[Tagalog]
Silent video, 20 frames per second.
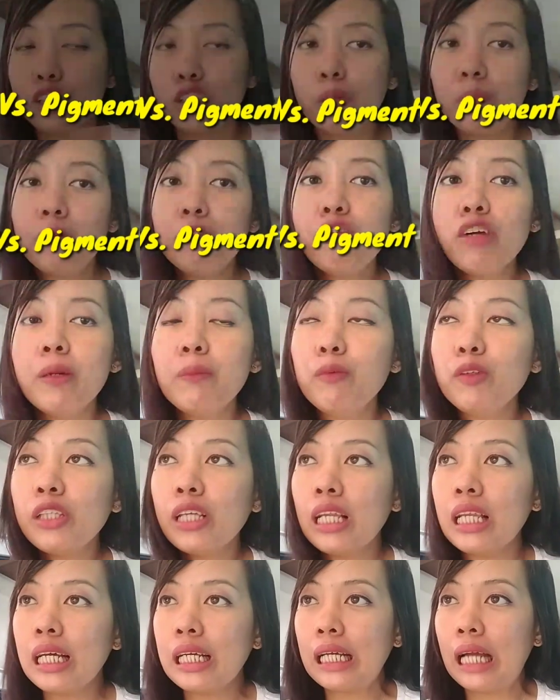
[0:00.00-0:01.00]
So before po
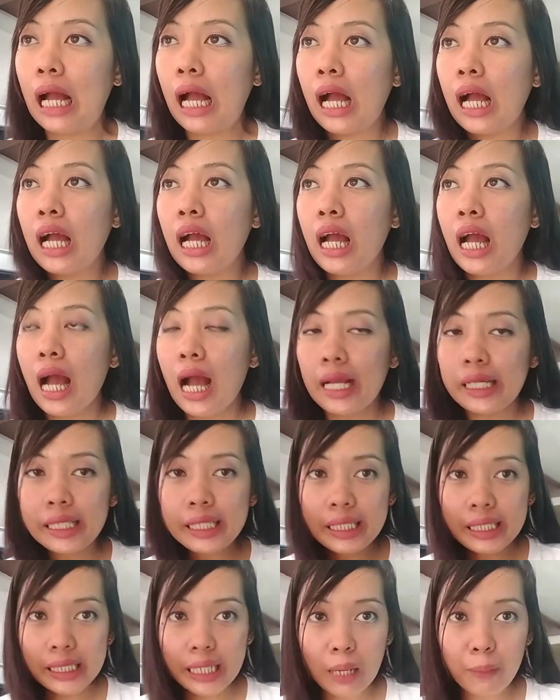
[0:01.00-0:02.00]
talaga, ang
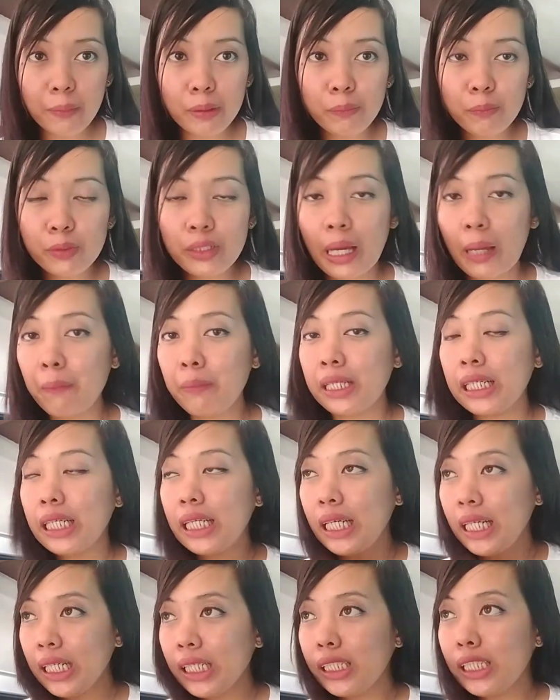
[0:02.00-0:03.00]
ginagamit po
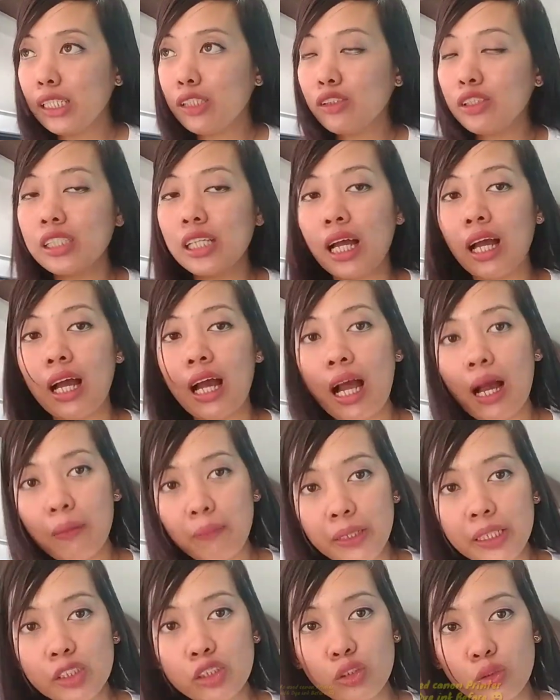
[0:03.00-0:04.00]
namin ink dito sa
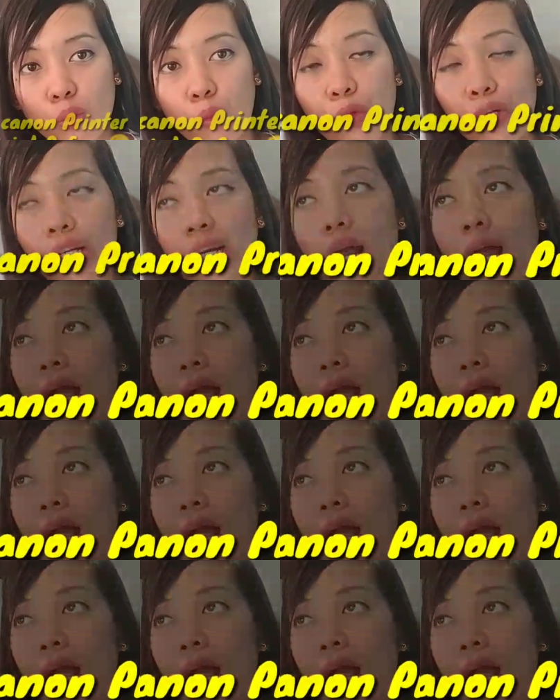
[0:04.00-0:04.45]
aming store